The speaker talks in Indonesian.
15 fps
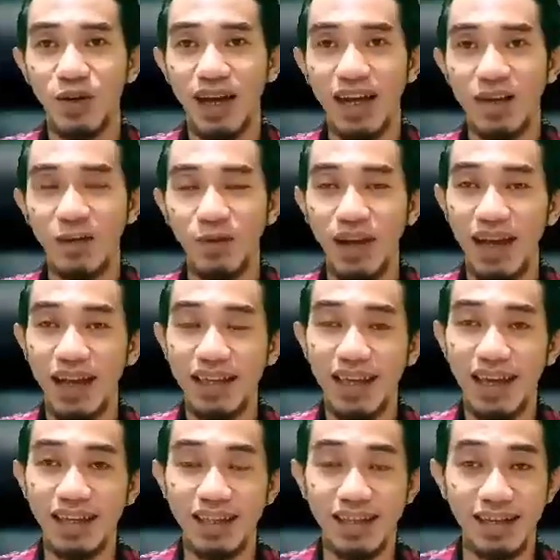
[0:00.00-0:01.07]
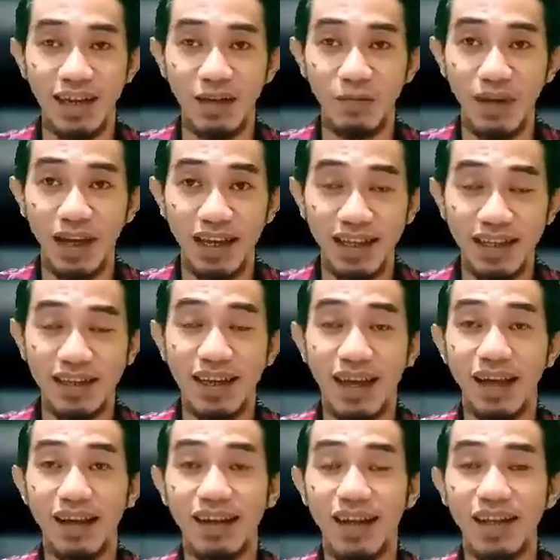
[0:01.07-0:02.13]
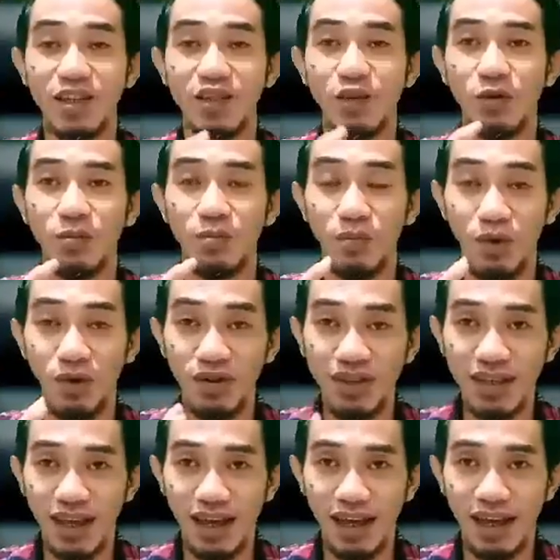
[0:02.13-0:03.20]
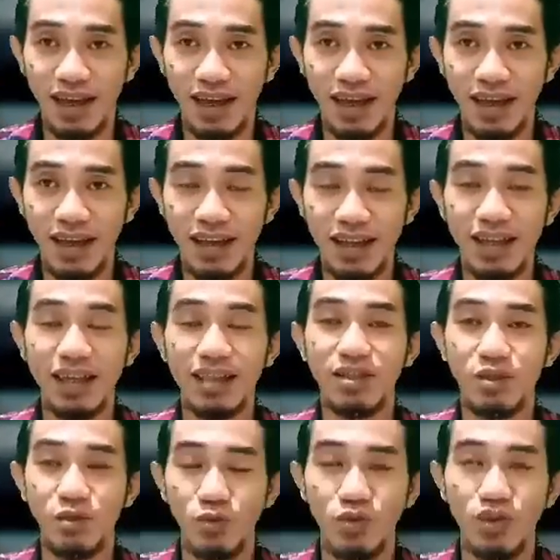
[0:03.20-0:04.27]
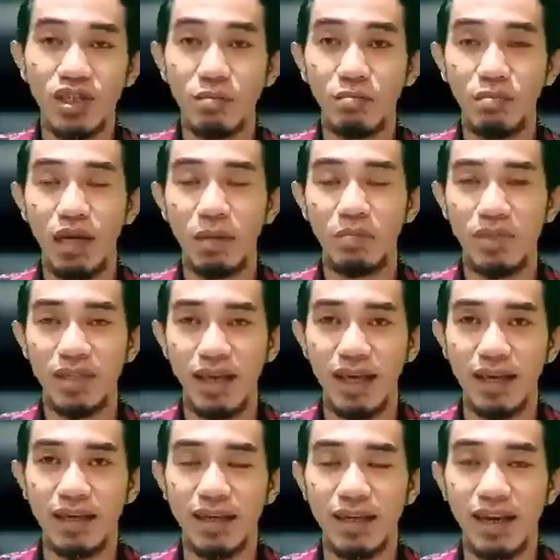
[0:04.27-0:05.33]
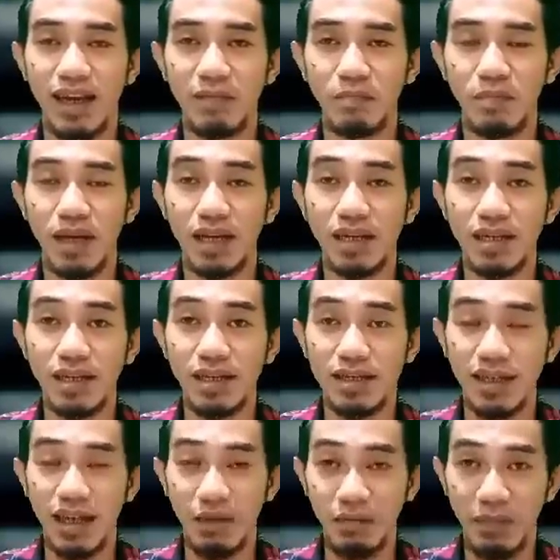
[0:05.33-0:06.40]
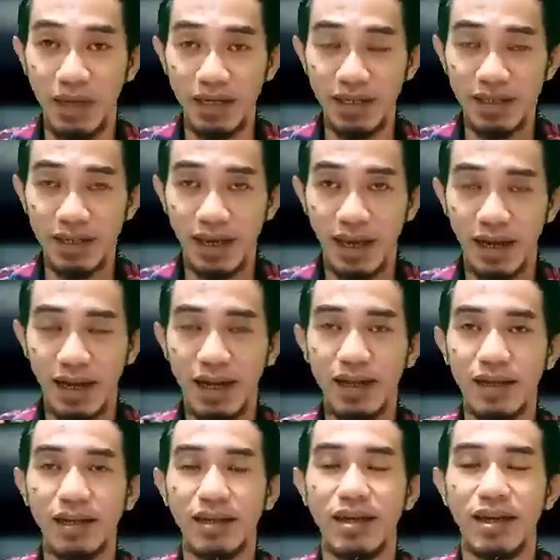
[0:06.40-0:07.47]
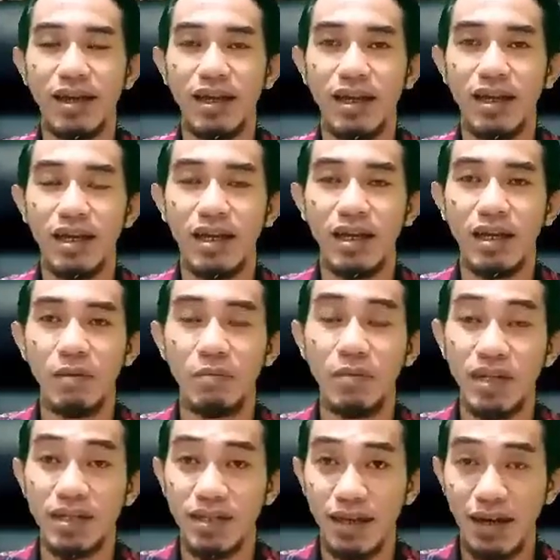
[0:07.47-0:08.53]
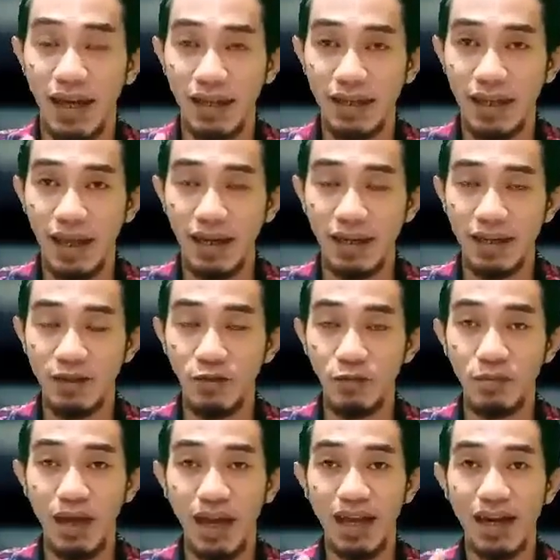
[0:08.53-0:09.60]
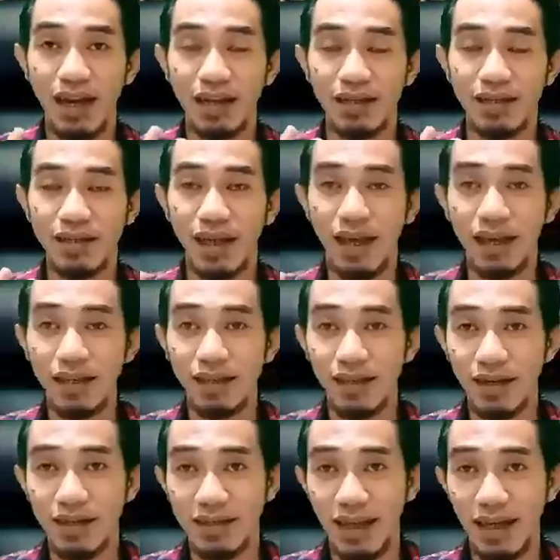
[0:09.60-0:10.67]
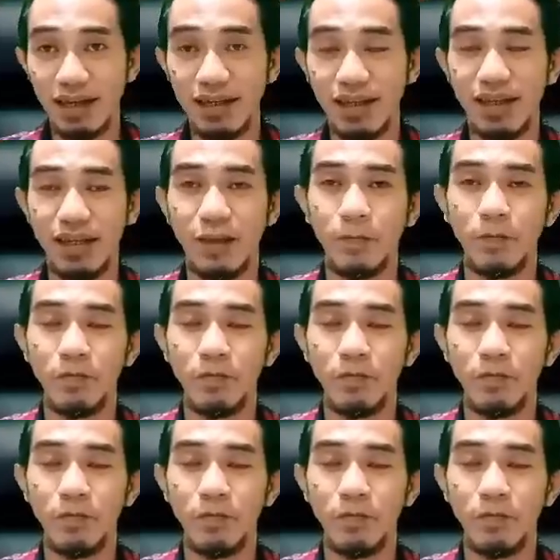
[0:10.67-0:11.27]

doa-doa yang tidak baik karena sombongnya itu sebabnya kenapa di zaman sekarang perceraian itu marak sekali terjadi